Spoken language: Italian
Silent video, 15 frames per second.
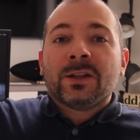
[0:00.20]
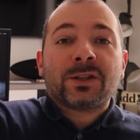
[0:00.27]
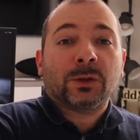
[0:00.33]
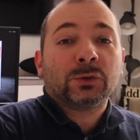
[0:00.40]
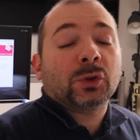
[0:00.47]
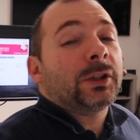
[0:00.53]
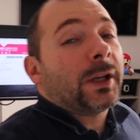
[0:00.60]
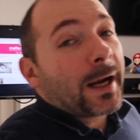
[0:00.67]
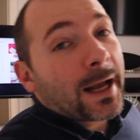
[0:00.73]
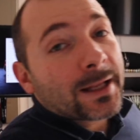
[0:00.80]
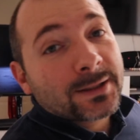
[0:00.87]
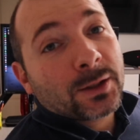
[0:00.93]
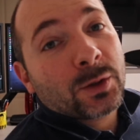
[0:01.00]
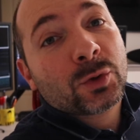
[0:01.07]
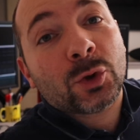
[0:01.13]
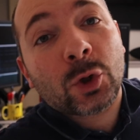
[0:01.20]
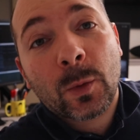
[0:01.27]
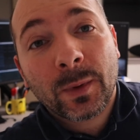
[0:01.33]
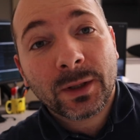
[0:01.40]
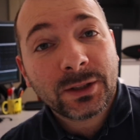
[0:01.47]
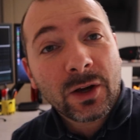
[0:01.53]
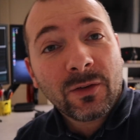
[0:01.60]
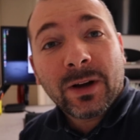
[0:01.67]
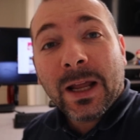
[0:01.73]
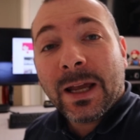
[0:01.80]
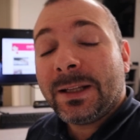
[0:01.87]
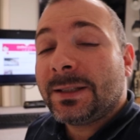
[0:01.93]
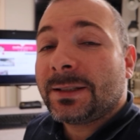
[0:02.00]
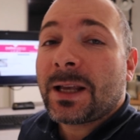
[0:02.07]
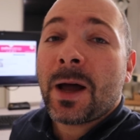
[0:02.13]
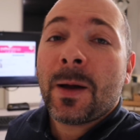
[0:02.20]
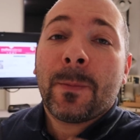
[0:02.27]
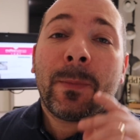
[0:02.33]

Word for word: Ciao a tutti ragazzi, io sono Matteo Valenza,